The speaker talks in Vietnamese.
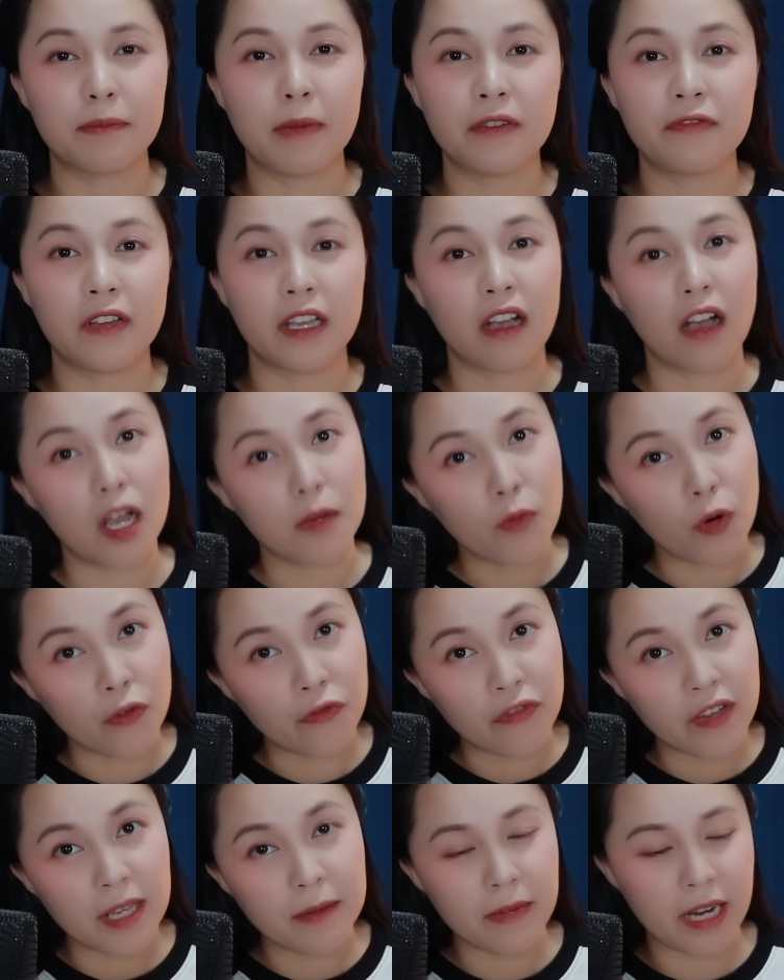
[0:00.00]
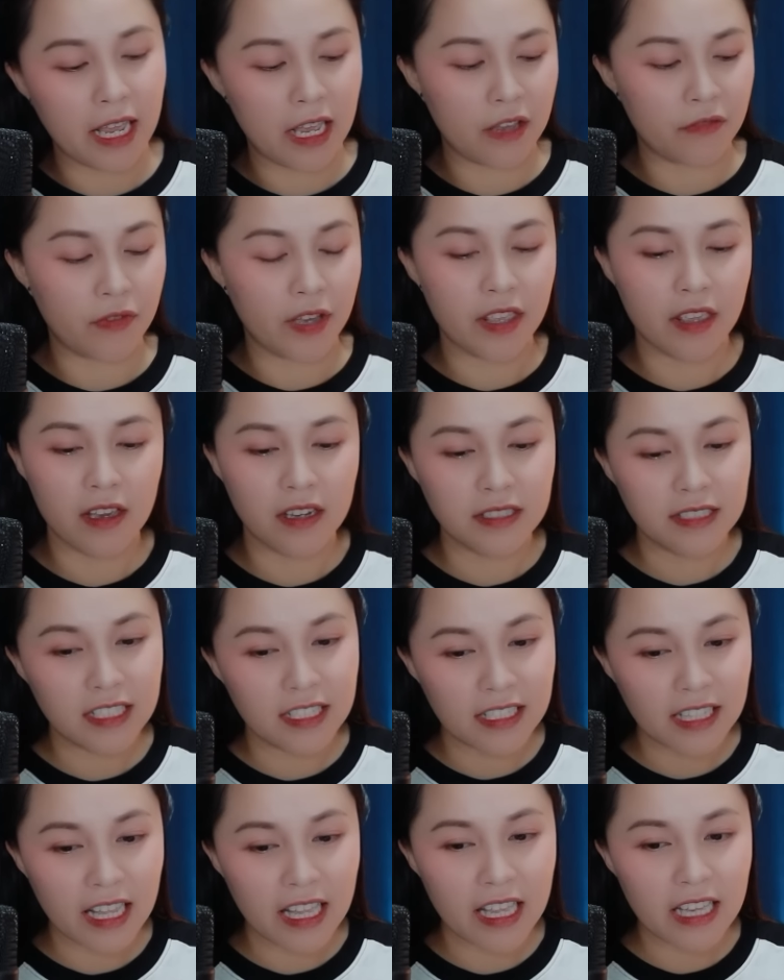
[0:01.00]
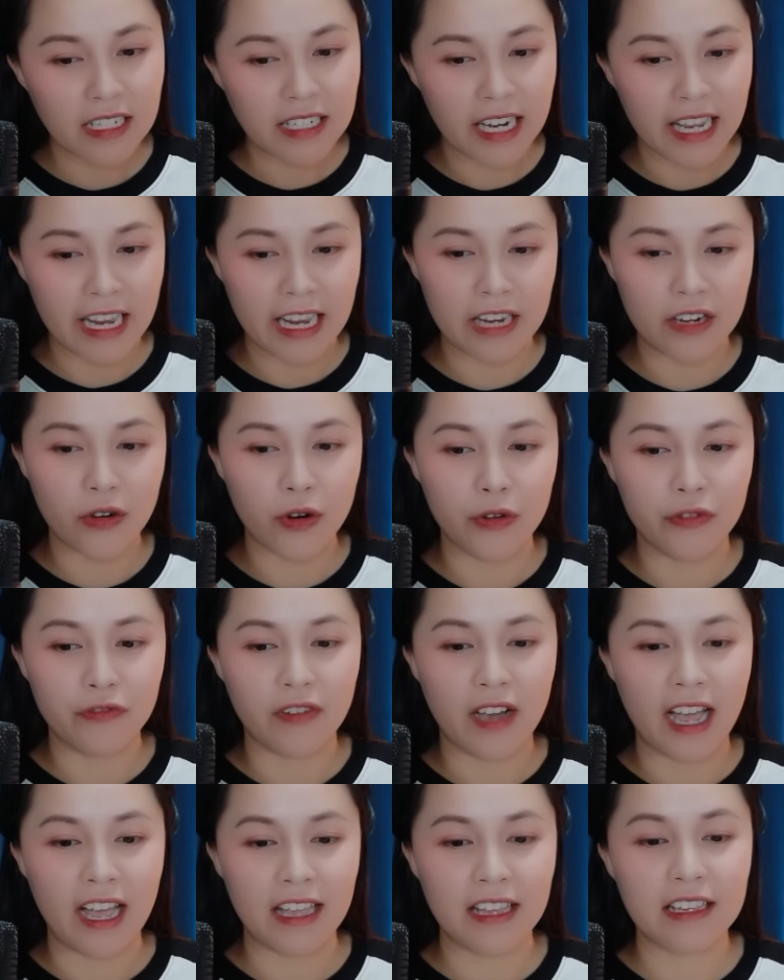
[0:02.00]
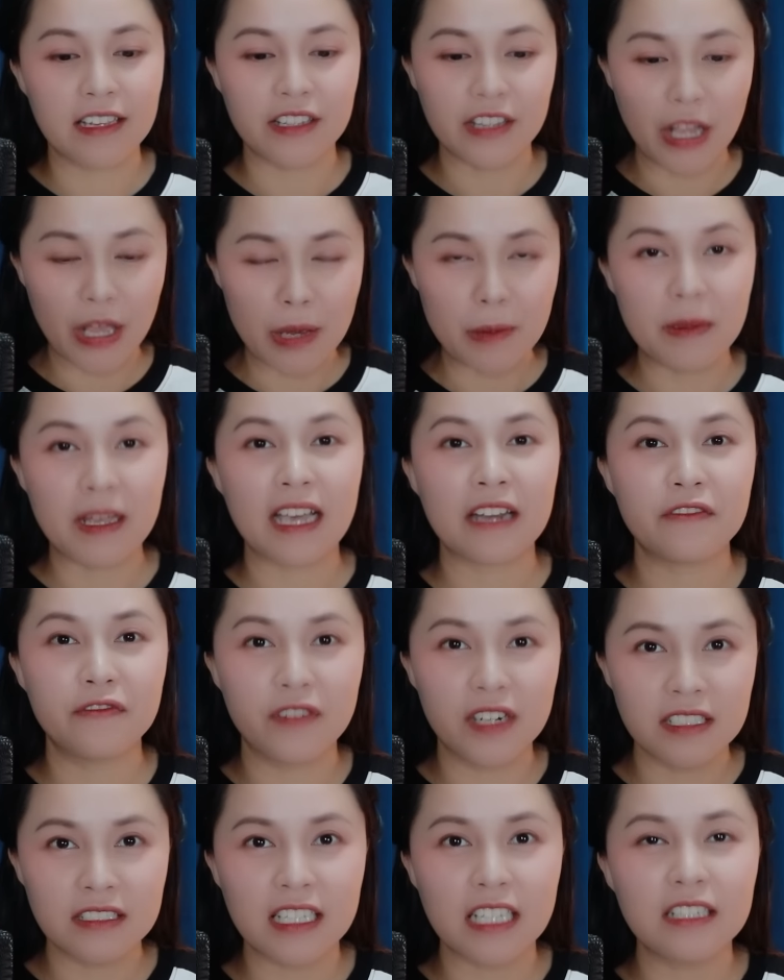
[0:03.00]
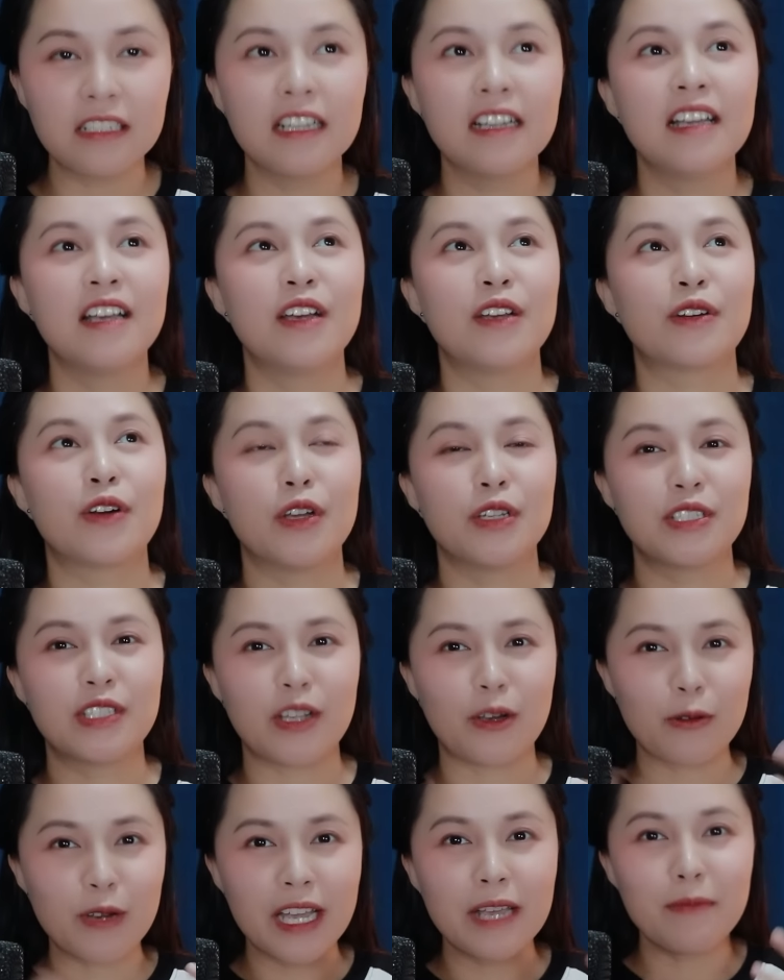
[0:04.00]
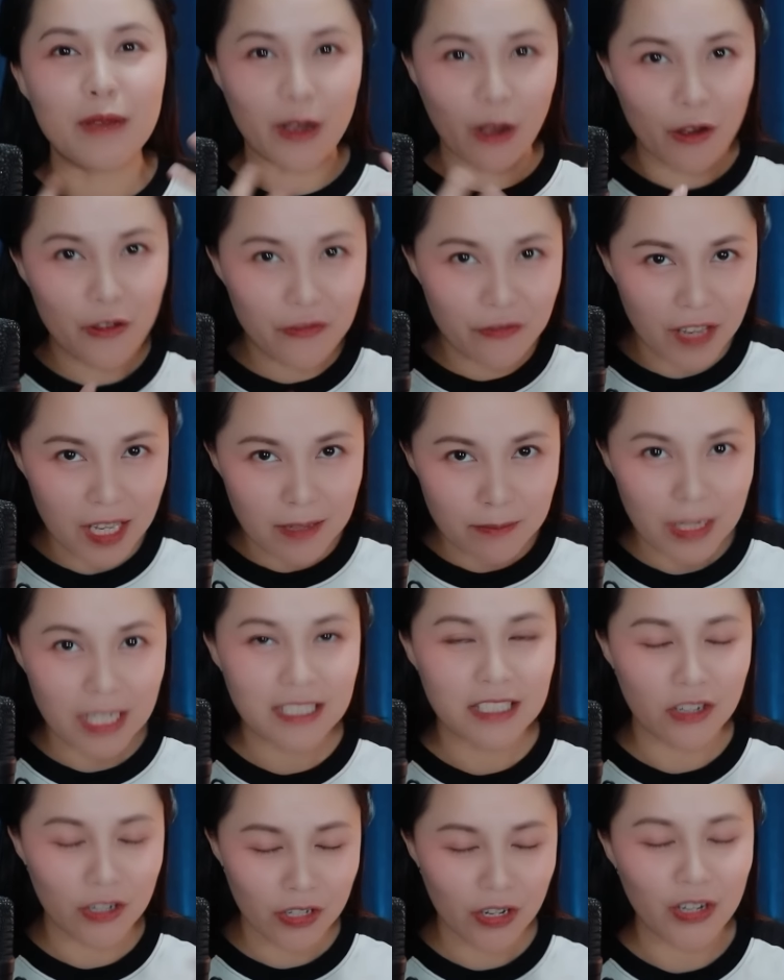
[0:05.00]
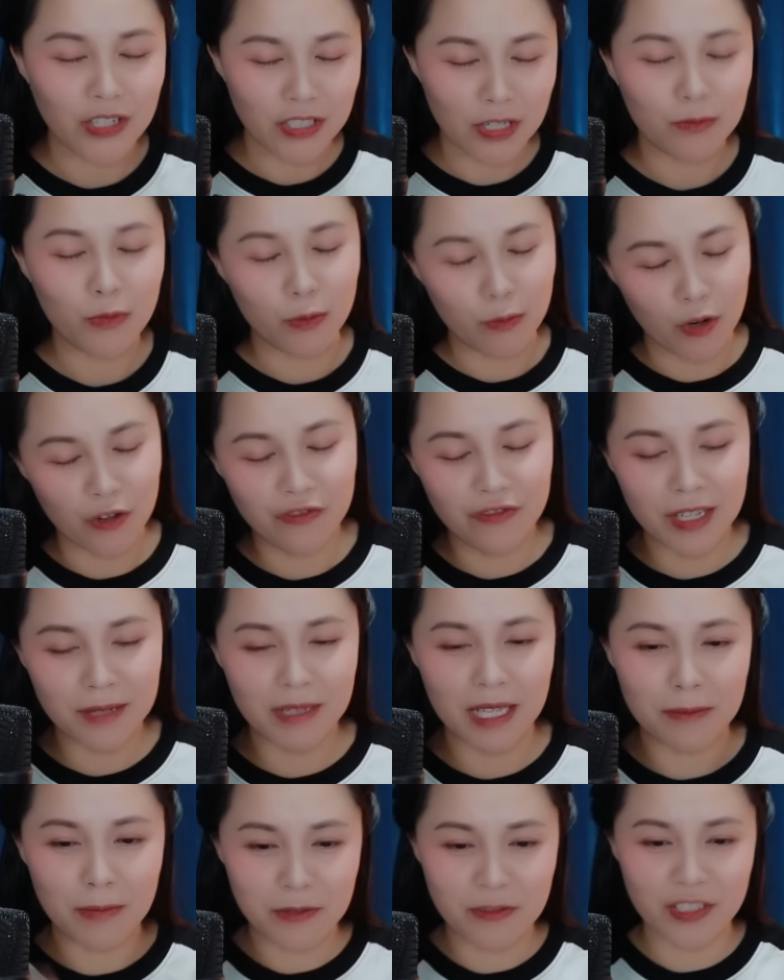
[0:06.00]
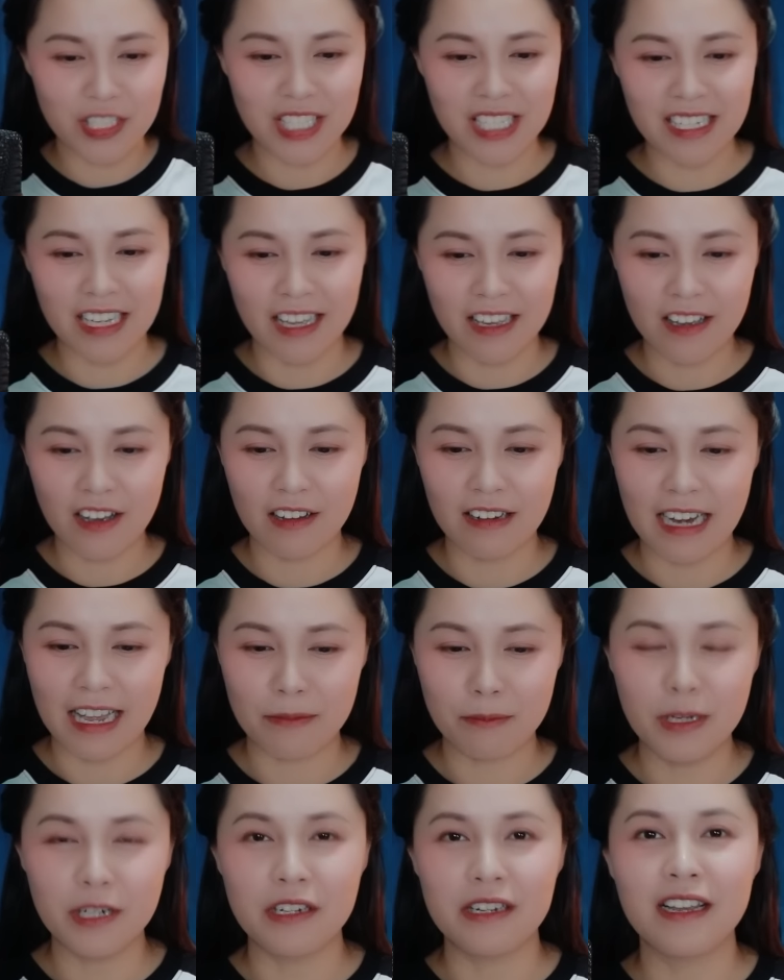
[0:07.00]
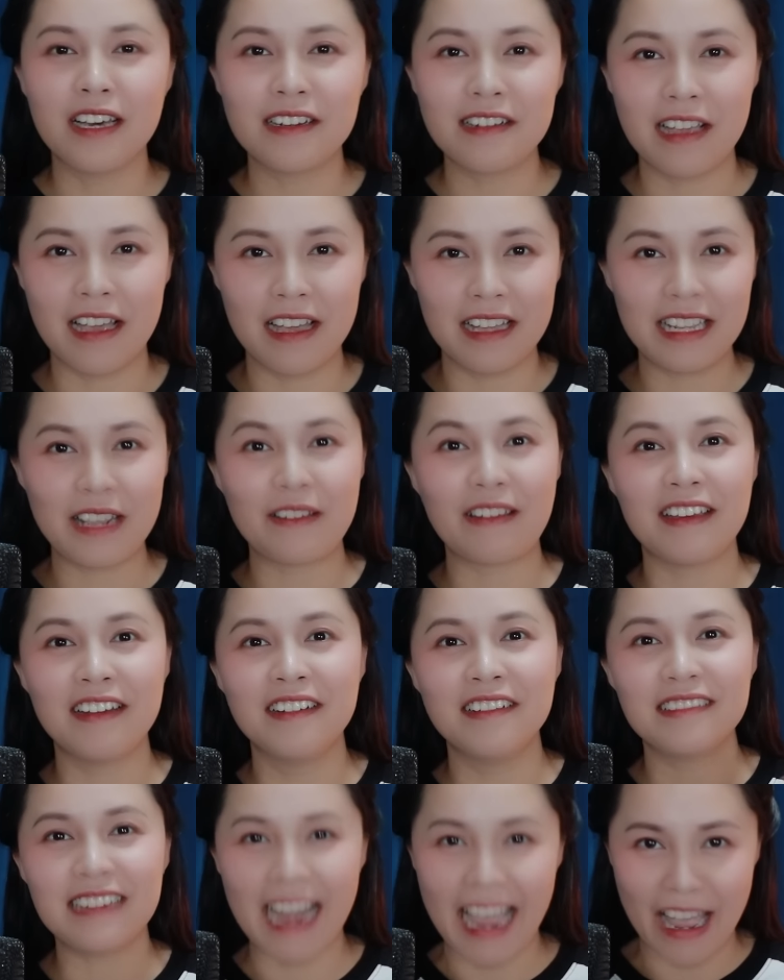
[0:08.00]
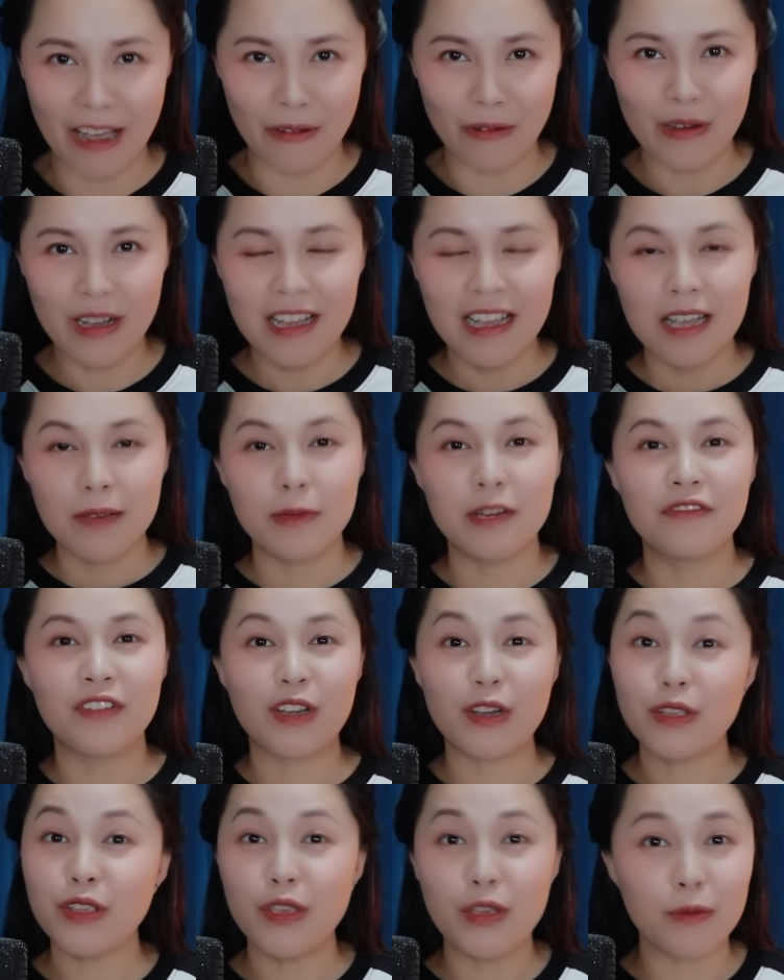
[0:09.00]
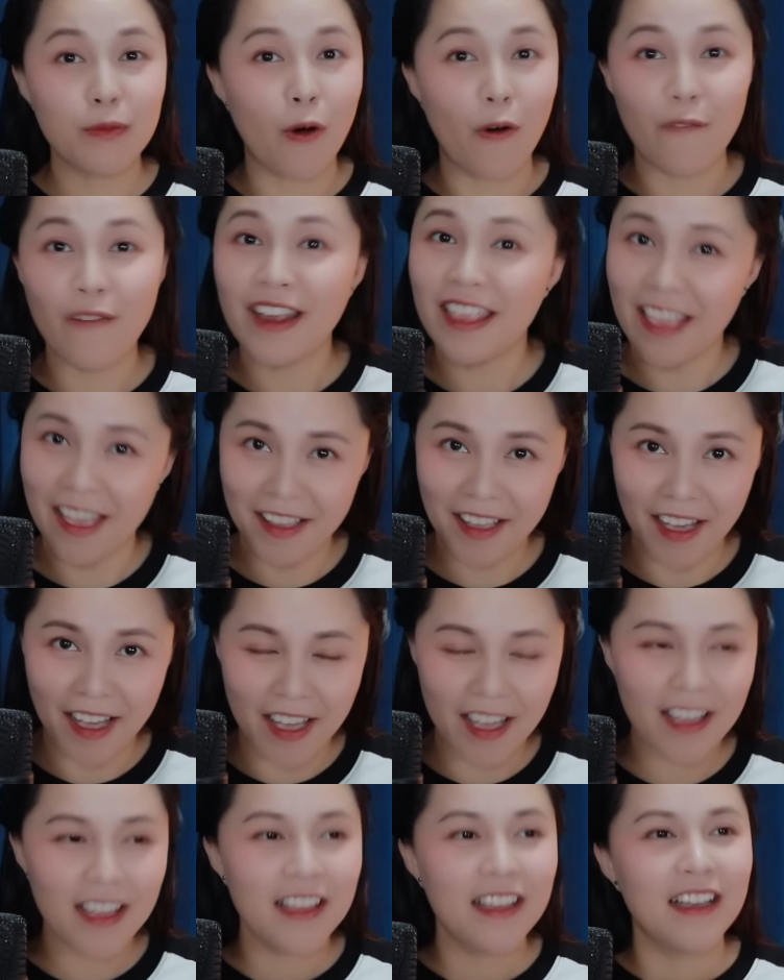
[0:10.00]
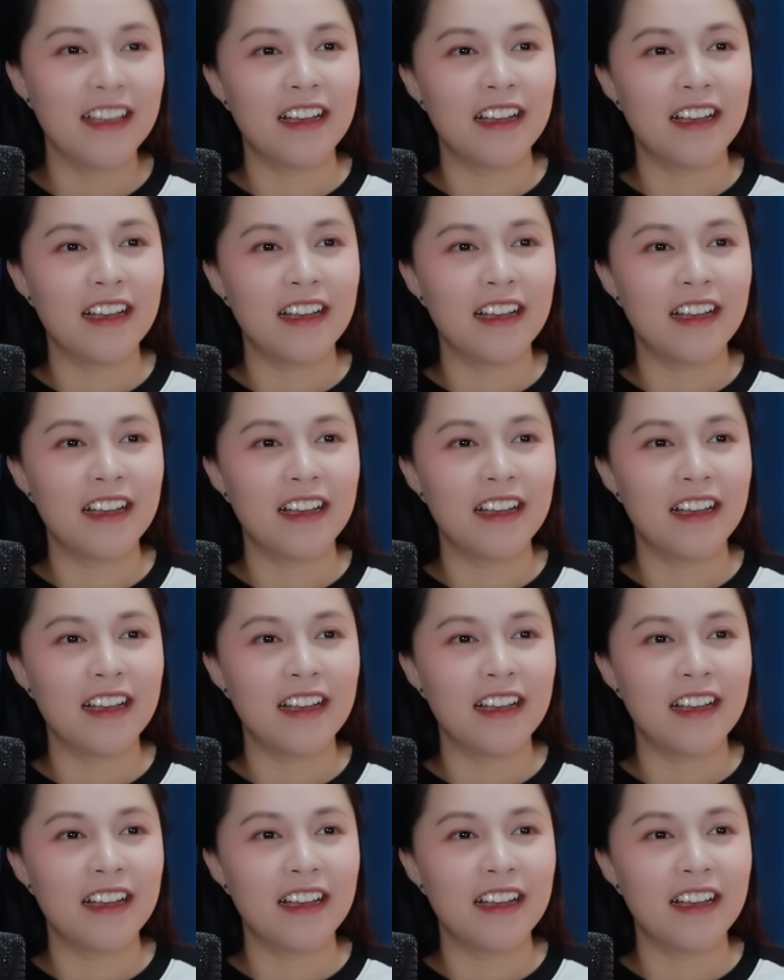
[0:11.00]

bắp phải coi bộ phim nè phải nhớ chi tiết nè rồi phải tìm cách phân tích rồi sau khi mà coi phim á so, coi xong một bộ phim thì bắp phải suy nghĩ coi là mình nên kể theo cái hướng nào bởi vì có nhiều bộ nó dễ kể